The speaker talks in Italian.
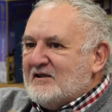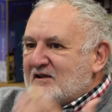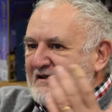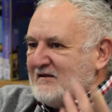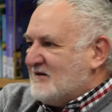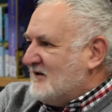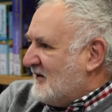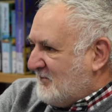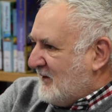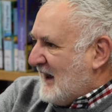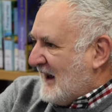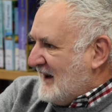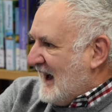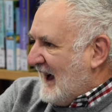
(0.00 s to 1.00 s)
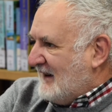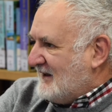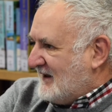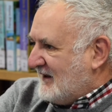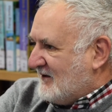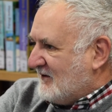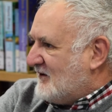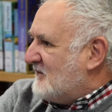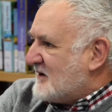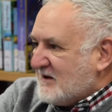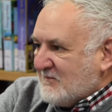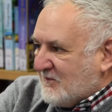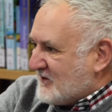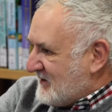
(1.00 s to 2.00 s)
circolo polare artico come
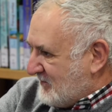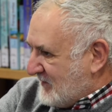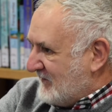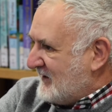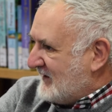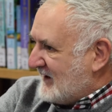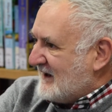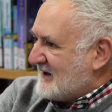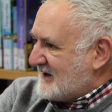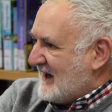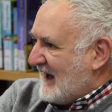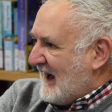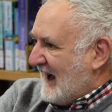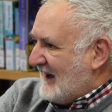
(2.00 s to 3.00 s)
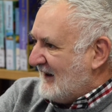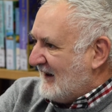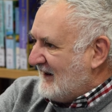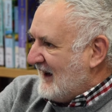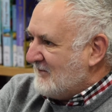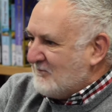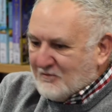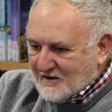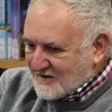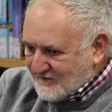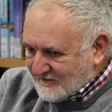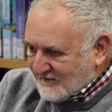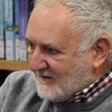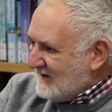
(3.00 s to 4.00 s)
si può sopravvivere nel Sahara, eppure
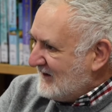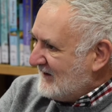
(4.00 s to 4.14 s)
sono